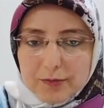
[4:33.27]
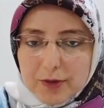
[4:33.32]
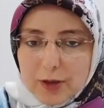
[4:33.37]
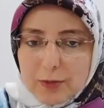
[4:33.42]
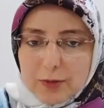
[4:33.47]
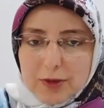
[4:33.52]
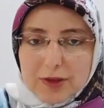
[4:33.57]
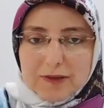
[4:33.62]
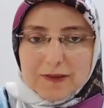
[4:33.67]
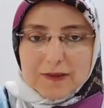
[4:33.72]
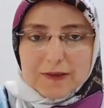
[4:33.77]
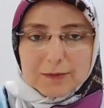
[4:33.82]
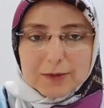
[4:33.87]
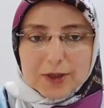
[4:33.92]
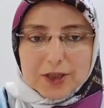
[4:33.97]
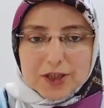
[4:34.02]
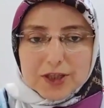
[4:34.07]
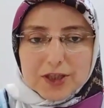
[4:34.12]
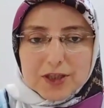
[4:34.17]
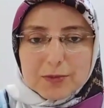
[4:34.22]
Ama nasıl
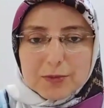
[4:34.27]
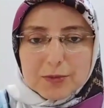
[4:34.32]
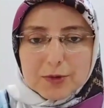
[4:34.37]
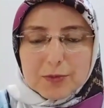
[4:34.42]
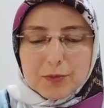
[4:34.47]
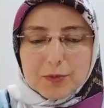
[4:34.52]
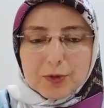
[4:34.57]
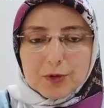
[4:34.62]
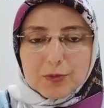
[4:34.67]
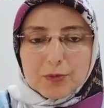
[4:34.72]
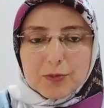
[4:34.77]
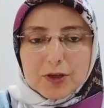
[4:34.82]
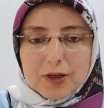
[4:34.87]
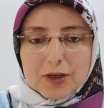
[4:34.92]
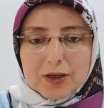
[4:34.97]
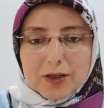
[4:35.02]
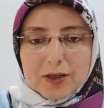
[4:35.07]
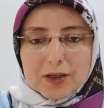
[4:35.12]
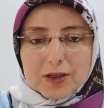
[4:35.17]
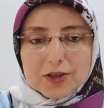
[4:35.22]
başladı bilmiyorum
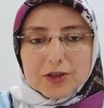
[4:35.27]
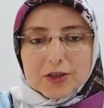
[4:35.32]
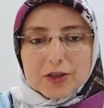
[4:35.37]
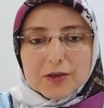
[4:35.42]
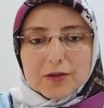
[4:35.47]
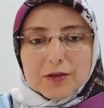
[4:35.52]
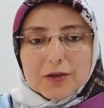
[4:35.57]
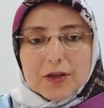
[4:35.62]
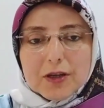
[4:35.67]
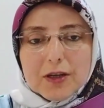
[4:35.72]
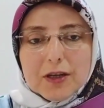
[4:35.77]
arkadaşlar.